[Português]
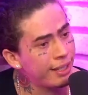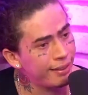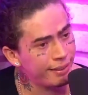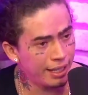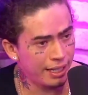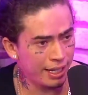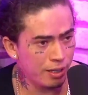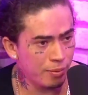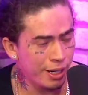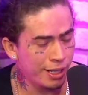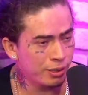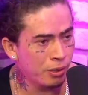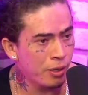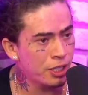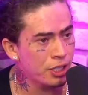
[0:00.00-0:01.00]
tem,
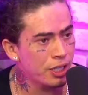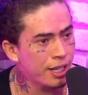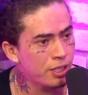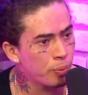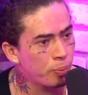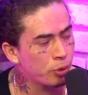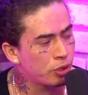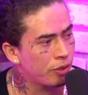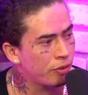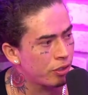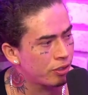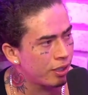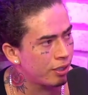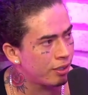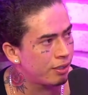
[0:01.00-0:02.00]
mas tem? eu acho que é tipo se
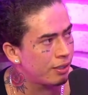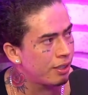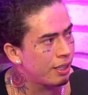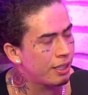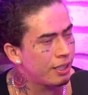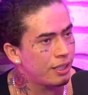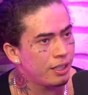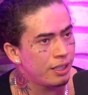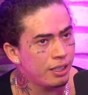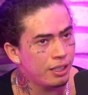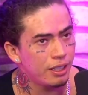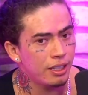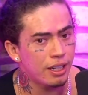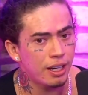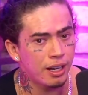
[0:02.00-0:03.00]
você
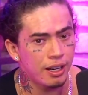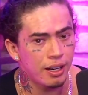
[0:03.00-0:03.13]
seguir